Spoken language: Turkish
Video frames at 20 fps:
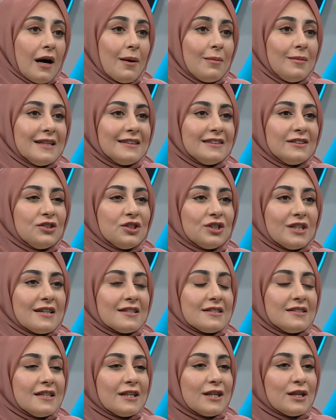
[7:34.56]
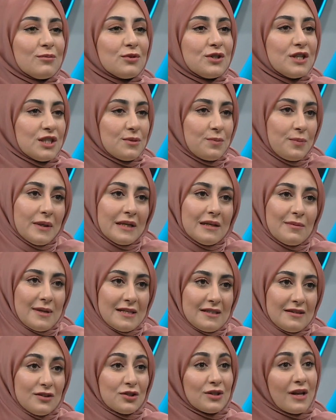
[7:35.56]
tabletin içerisine girmiş hiçbir
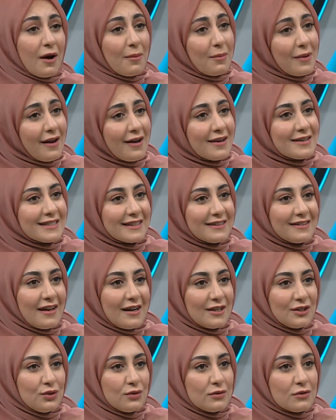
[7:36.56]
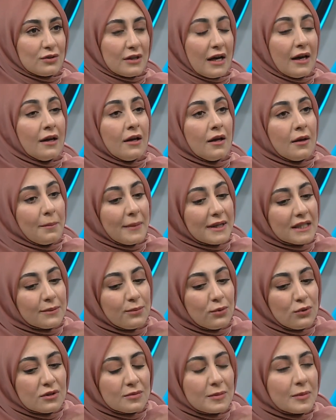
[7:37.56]
besin. İşte ambalajlı gıda diyoruz ya. Hmm.
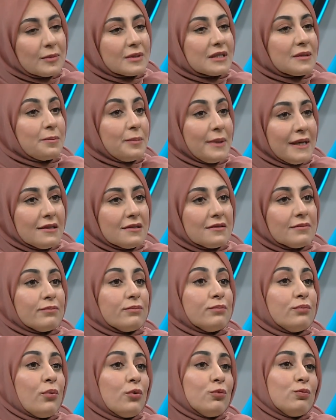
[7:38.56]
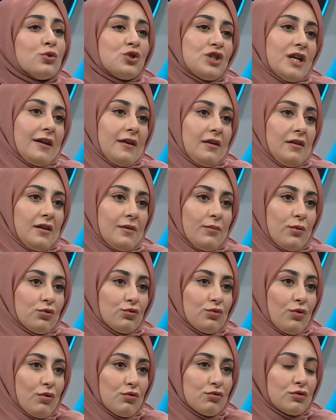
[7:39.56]
Metabolizmamızı biz bu, bu şekilde
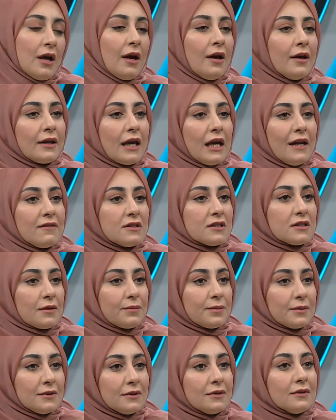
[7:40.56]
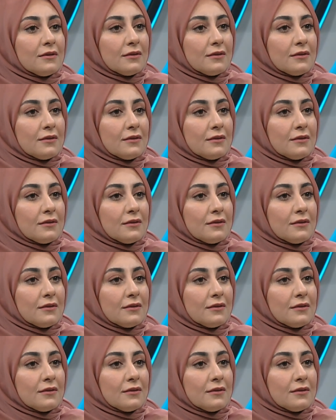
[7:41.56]
bozuyoruz. Kereviz sapını...